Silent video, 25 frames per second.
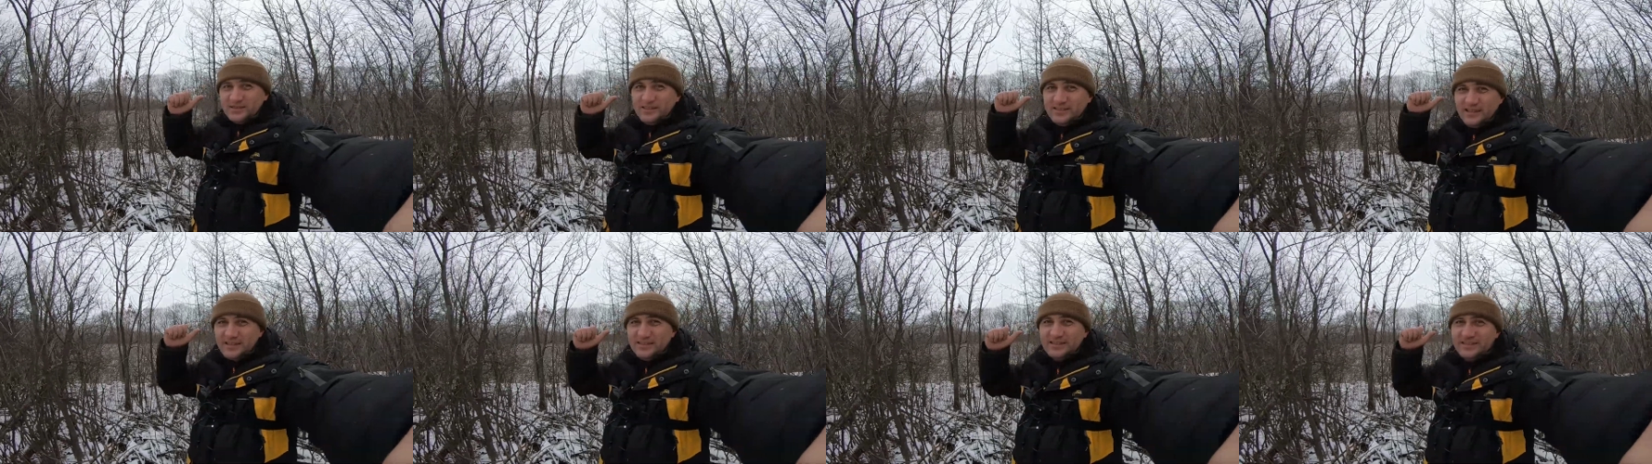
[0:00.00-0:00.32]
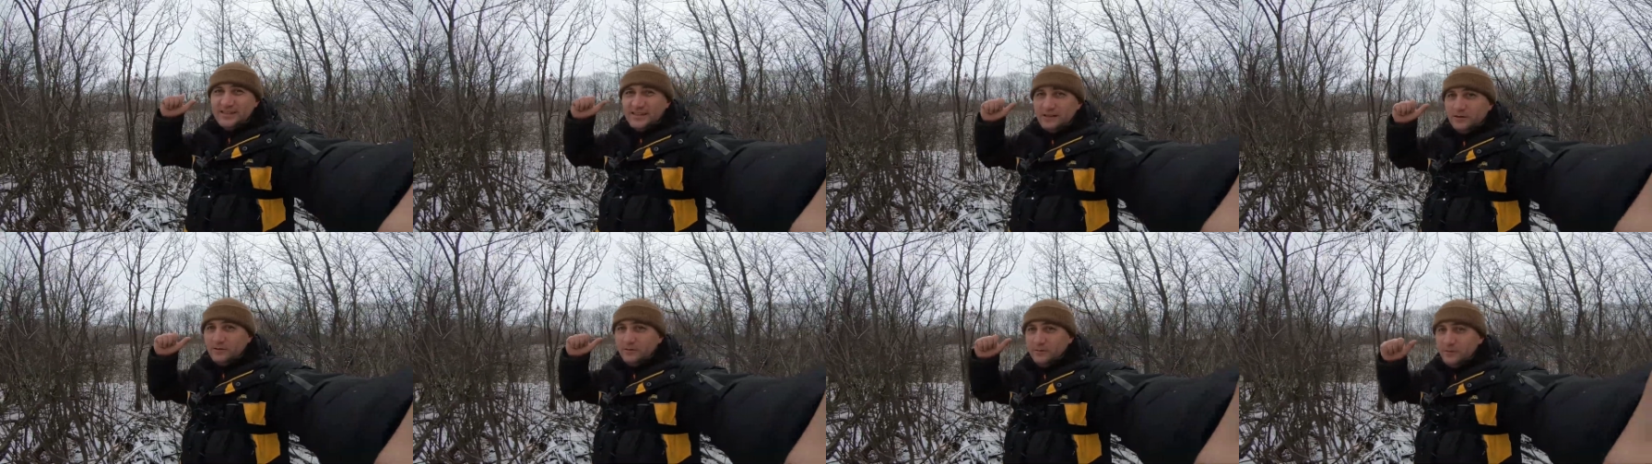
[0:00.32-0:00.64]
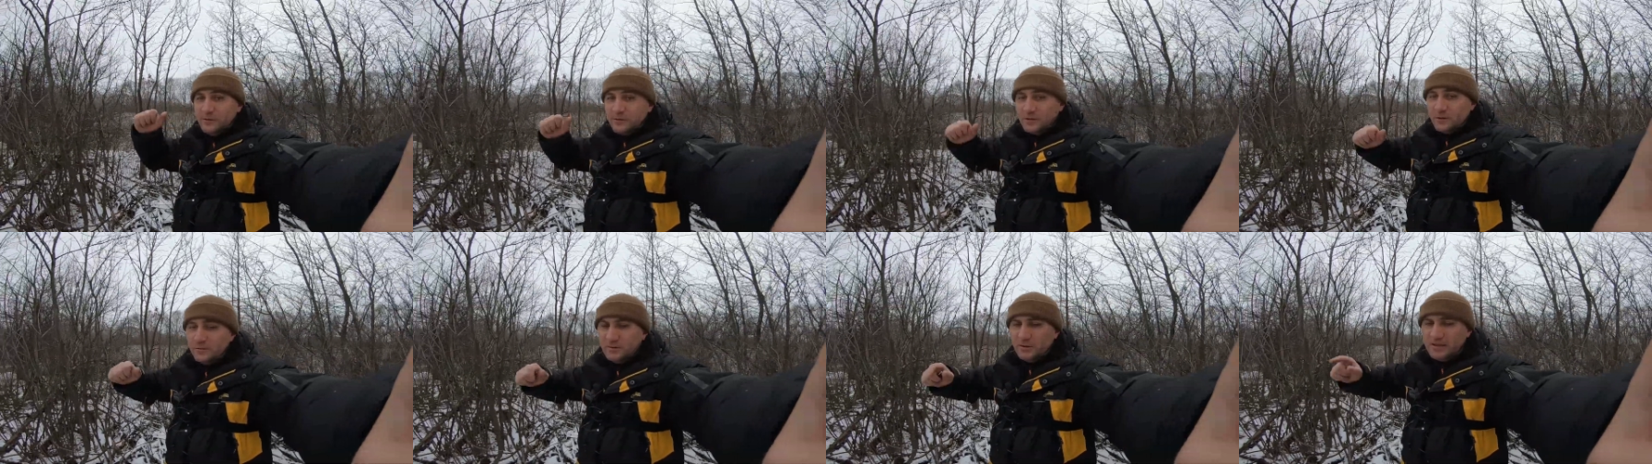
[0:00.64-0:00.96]
нас сеть стояла в
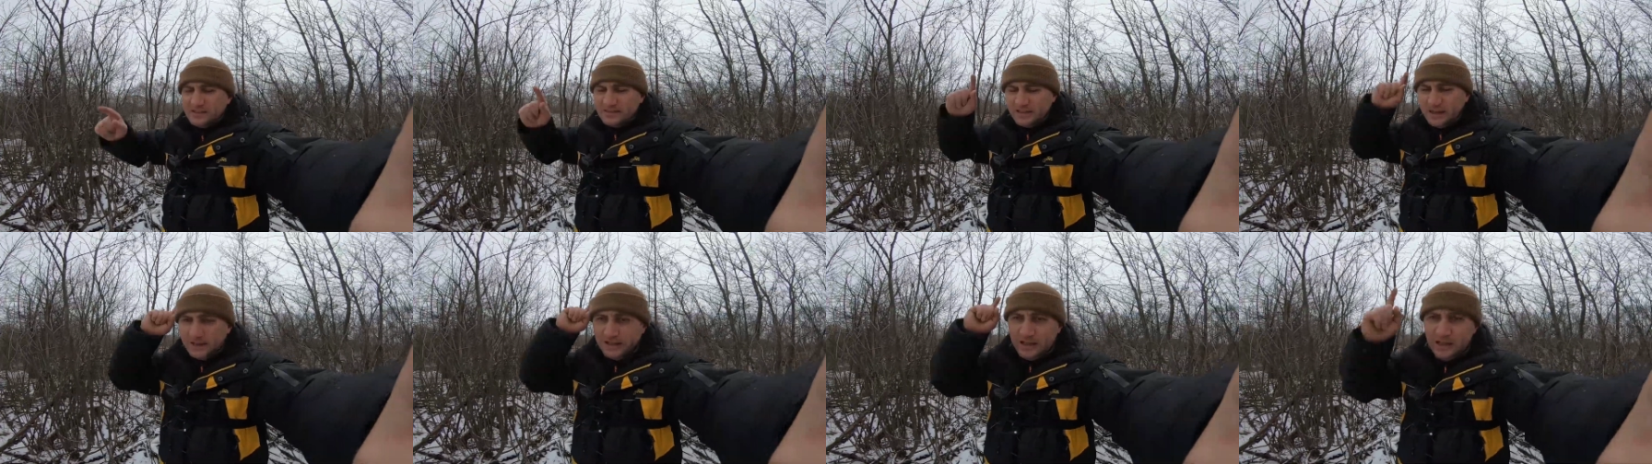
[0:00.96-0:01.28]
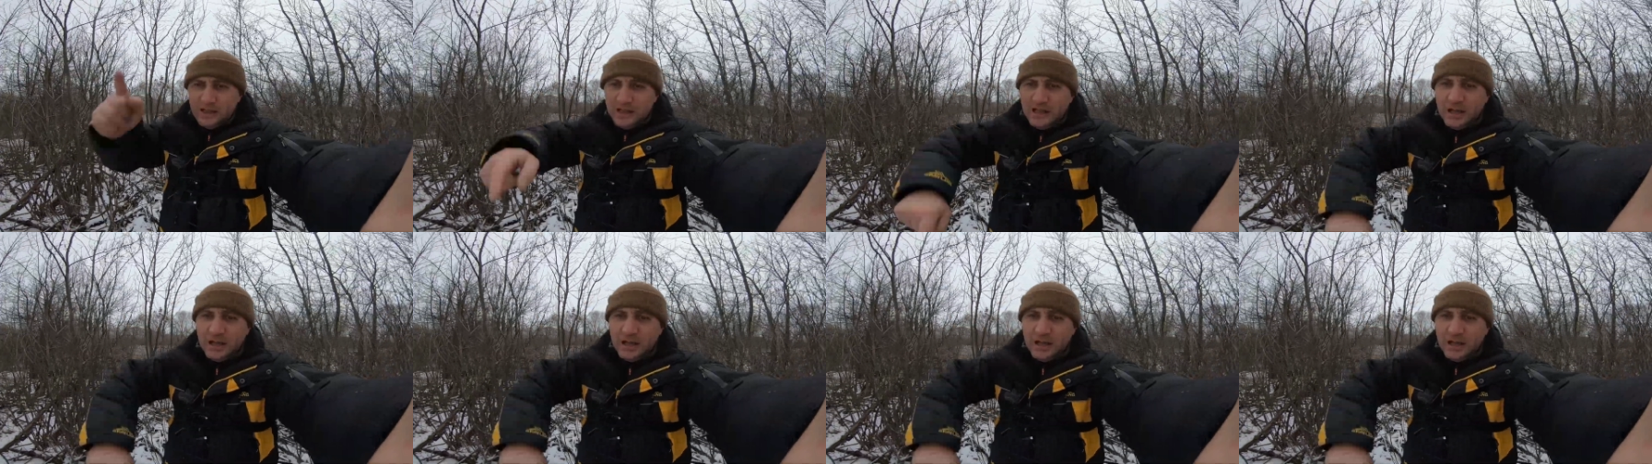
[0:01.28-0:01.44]
первом месте.